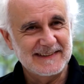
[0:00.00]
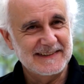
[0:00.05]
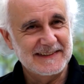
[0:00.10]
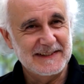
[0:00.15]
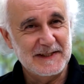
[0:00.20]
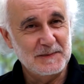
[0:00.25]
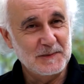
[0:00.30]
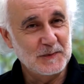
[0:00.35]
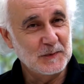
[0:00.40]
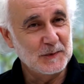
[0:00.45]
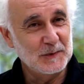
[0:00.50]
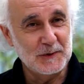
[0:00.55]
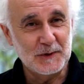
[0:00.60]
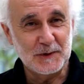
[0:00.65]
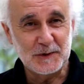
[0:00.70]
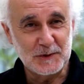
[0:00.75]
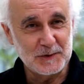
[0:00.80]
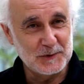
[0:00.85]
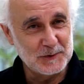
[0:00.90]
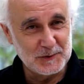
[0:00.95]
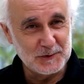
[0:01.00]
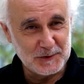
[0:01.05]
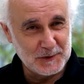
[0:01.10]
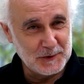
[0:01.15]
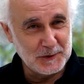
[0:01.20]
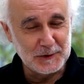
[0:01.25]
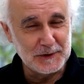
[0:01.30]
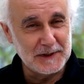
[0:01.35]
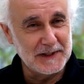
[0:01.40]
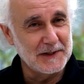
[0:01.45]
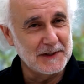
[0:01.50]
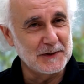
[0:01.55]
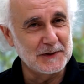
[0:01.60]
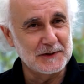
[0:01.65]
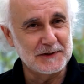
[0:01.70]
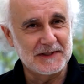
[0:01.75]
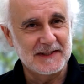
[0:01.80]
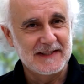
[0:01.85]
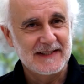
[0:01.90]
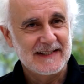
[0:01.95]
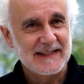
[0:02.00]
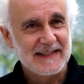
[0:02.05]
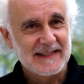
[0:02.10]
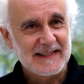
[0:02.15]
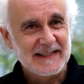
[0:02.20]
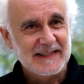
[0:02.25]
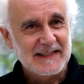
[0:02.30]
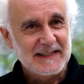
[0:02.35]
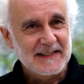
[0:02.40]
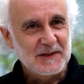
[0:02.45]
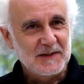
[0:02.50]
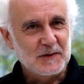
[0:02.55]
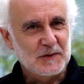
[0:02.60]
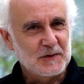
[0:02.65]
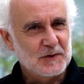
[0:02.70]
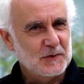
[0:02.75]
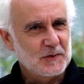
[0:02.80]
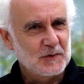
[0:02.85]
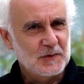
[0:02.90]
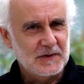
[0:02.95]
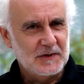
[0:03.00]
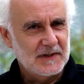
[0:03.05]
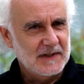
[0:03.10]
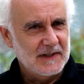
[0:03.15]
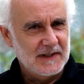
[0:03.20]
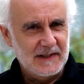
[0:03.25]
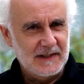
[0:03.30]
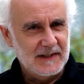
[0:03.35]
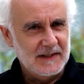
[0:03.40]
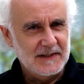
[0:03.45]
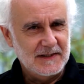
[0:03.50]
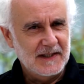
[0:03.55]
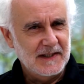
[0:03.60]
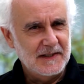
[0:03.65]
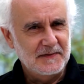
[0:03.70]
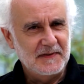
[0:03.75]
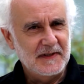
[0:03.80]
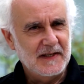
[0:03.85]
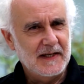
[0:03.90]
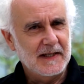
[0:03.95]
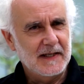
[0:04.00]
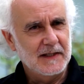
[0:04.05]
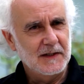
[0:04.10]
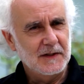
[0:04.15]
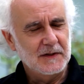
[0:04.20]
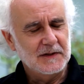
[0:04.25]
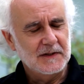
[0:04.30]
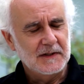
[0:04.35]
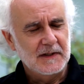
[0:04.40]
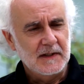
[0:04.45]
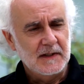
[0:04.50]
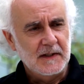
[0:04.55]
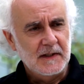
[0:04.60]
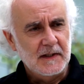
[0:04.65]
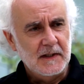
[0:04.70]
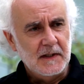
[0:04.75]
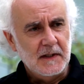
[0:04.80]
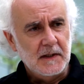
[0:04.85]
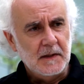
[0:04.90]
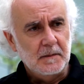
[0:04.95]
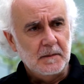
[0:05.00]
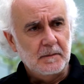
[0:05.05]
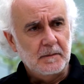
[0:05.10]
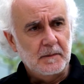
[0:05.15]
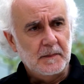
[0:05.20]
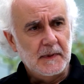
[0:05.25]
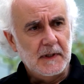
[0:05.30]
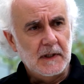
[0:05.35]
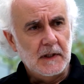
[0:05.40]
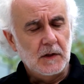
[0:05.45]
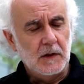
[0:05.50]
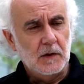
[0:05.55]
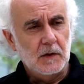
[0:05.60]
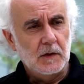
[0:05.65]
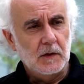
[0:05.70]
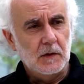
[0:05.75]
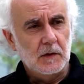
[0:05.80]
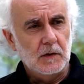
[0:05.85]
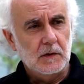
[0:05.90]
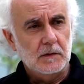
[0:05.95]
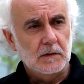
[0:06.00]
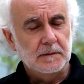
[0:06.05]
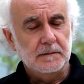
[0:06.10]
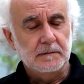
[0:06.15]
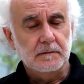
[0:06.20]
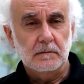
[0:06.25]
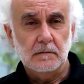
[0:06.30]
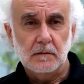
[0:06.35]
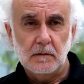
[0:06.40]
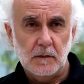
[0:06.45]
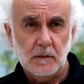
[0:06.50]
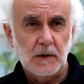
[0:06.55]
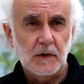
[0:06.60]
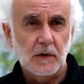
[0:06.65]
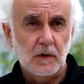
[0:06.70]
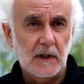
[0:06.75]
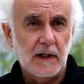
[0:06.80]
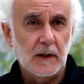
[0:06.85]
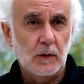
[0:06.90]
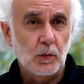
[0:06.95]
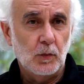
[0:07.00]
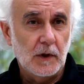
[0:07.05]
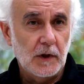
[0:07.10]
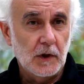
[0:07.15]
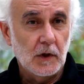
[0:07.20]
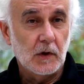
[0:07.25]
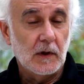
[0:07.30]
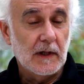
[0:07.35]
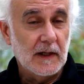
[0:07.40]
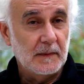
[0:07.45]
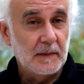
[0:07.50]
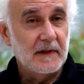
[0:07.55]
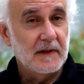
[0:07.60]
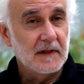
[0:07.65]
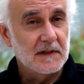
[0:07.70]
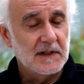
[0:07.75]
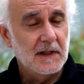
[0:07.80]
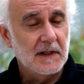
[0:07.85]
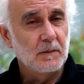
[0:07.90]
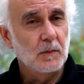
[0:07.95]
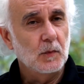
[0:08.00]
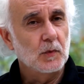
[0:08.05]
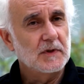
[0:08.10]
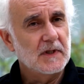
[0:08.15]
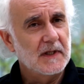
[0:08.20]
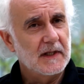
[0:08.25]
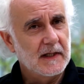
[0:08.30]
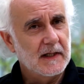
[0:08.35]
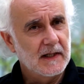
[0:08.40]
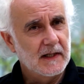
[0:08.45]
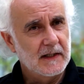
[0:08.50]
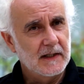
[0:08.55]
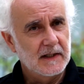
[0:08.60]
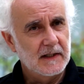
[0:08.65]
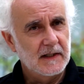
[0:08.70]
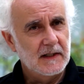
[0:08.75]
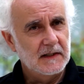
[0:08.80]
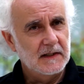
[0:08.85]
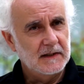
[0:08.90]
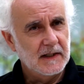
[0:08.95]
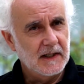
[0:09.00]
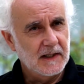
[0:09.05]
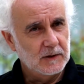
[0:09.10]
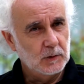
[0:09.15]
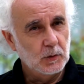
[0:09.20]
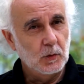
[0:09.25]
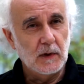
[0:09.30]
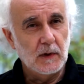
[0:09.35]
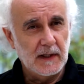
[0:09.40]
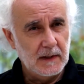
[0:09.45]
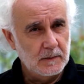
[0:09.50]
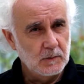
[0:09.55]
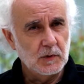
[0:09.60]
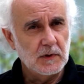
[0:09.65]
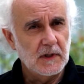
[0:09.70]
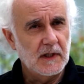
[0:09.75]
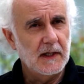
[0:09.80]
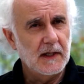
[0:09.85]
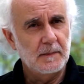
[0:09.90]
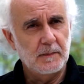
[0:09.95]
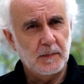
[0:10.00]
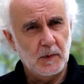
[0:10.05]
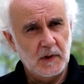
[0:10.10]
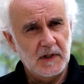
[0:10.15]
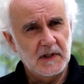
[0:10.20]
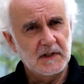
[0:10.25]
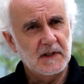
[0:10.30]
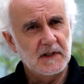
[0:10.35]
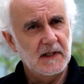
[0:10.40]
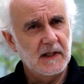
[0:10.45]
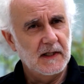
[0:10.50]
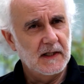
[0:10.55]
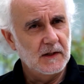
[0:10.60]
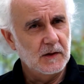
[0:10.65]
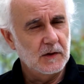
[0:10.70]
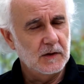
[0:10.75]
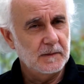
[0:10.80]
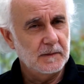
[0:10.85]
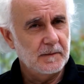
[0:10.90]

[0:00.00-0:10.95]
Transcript: eh, del mundo, con sus códigos, con sus eh, significados, pero la unión a veces de música y literatura, de música y poesía,